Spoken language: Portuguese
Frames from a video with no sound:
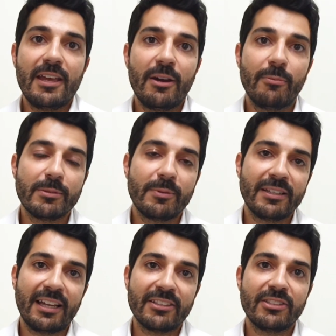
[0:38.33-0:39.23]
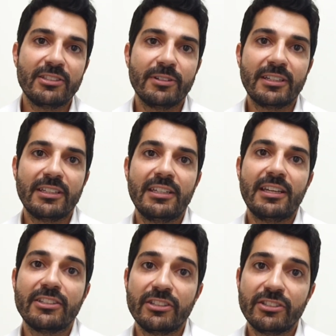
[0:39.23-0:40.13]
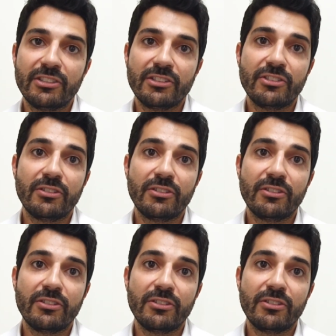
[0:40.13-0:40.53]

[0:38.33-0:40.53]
É uma expectativa que a gente